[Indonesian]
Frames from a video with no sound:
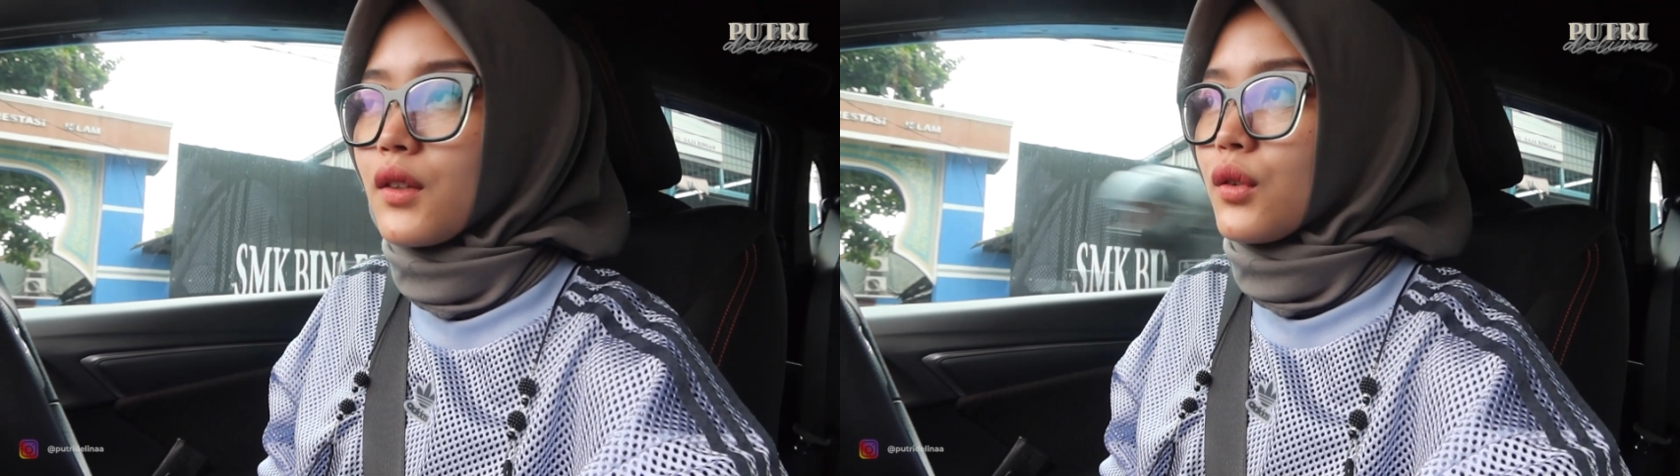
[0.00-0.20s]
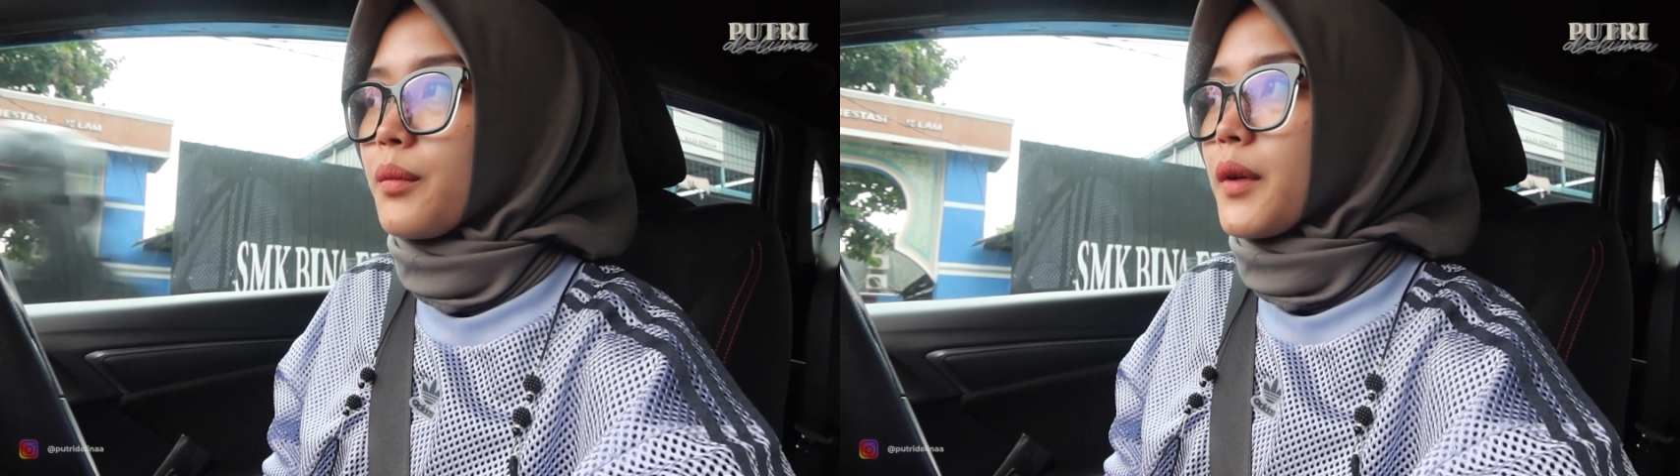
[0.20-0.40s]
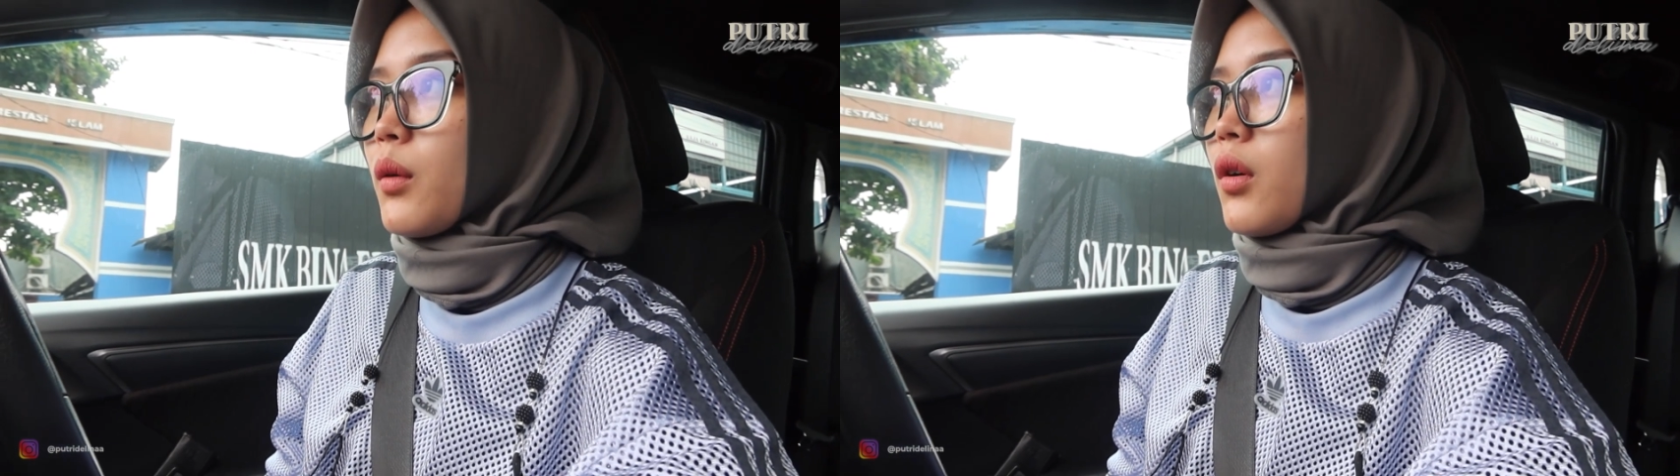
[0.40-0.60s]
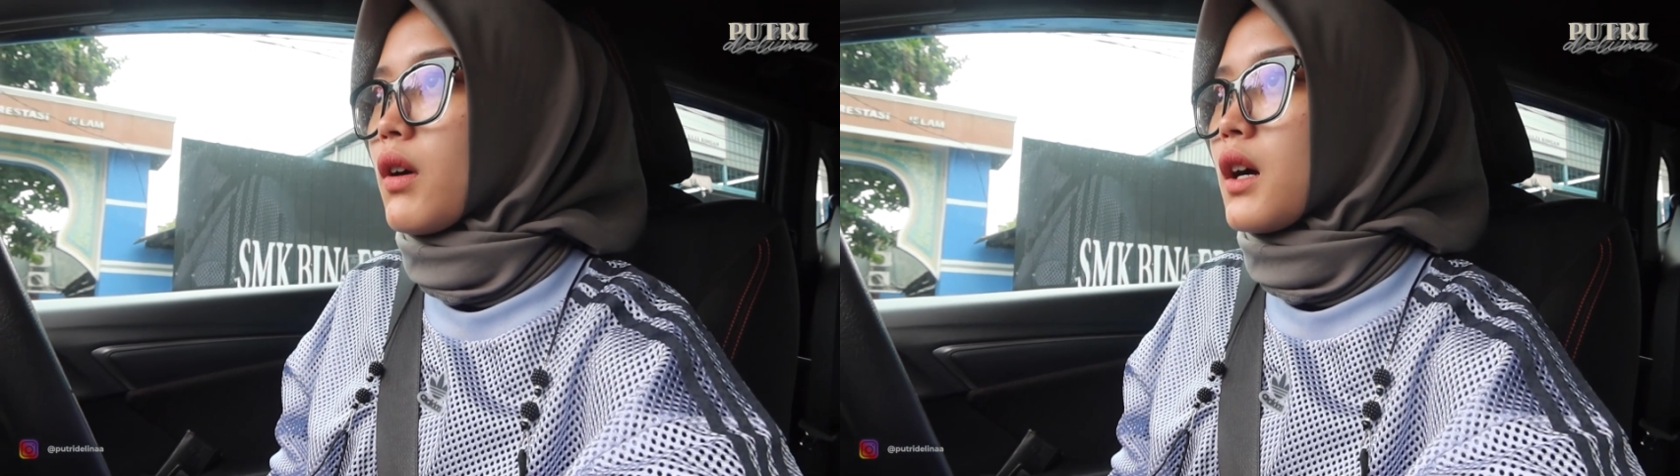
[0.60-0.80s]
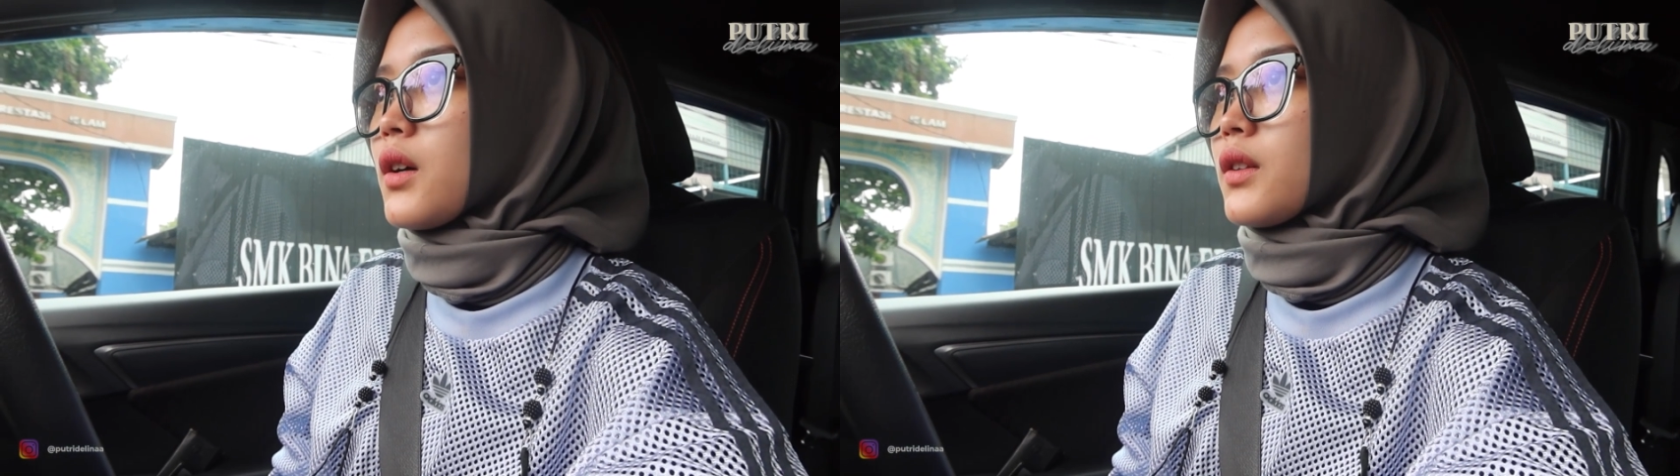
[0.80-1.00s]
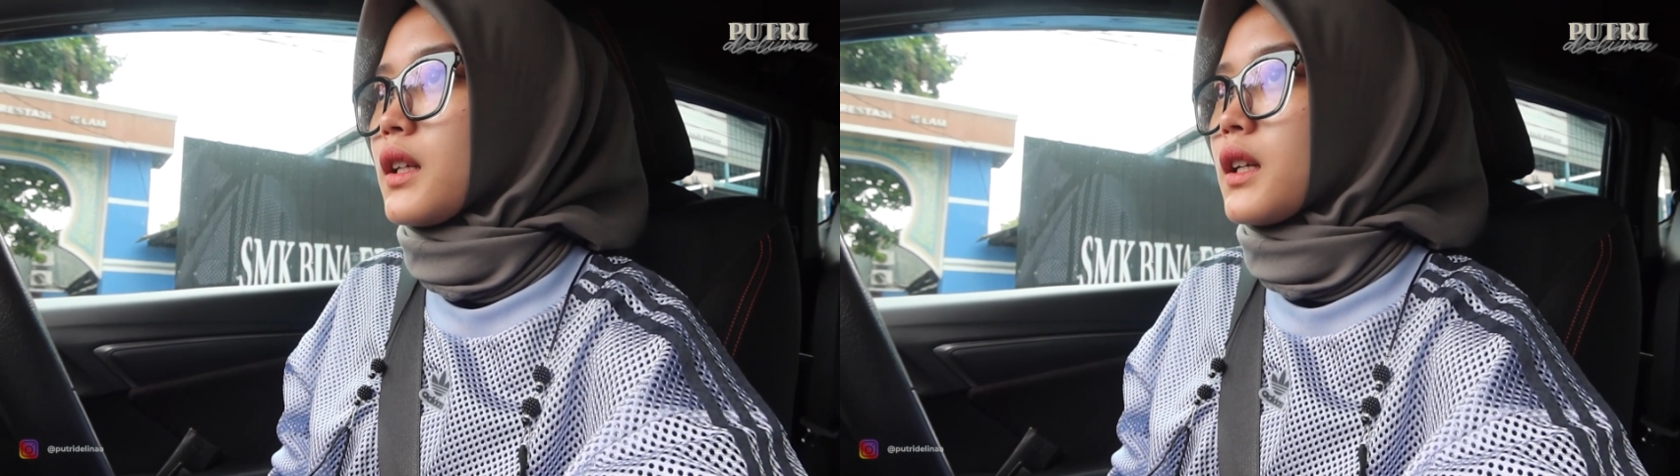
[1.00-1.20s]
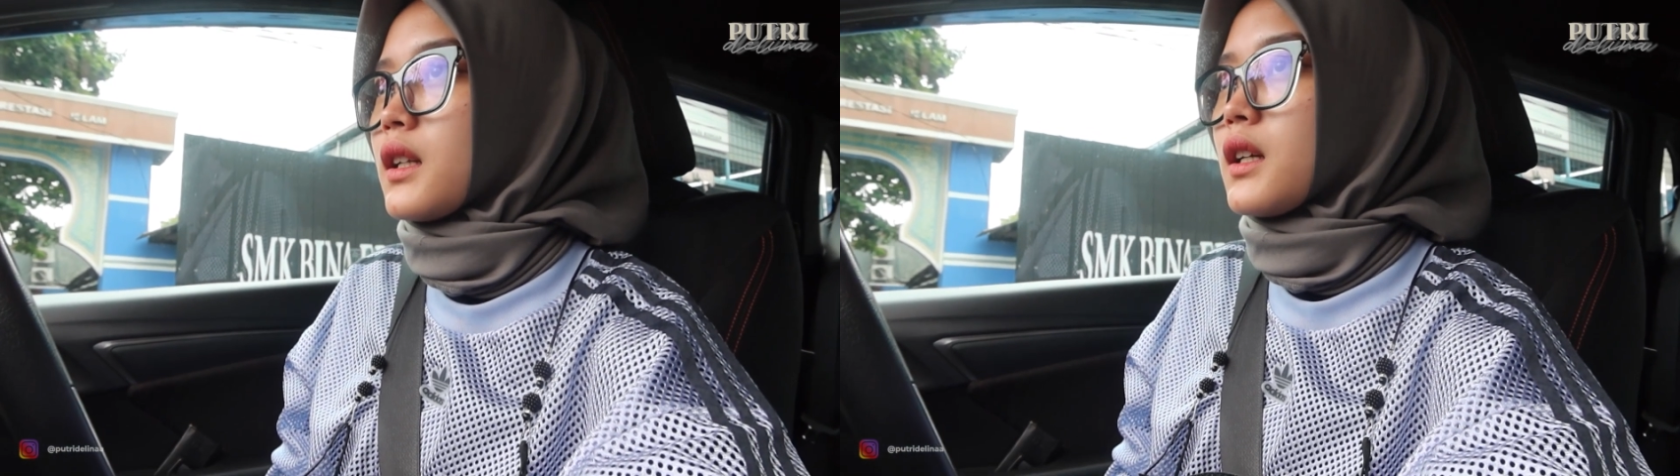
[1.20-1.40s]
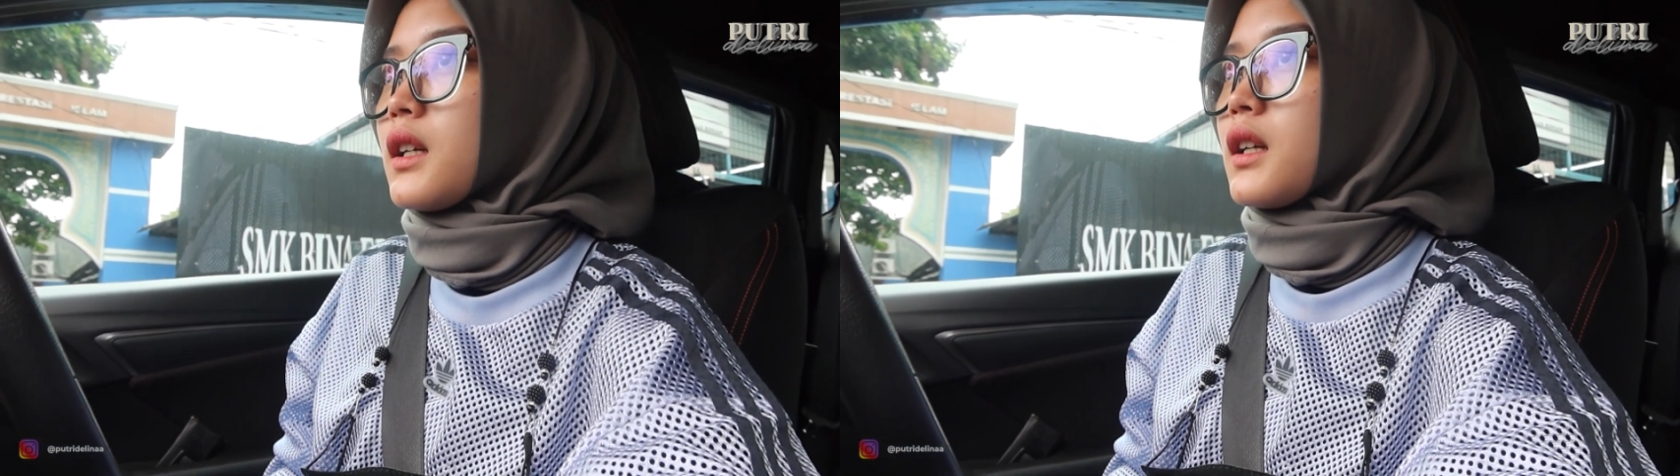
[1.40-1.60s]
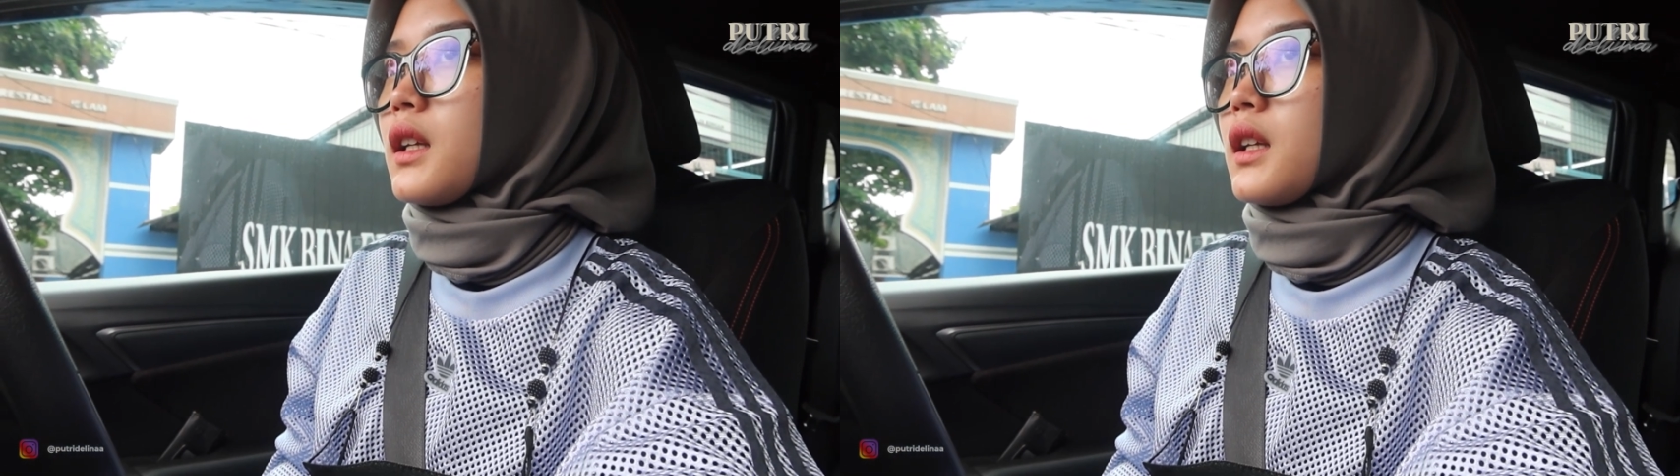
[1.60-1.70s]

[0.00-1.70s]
gitu pre workout karena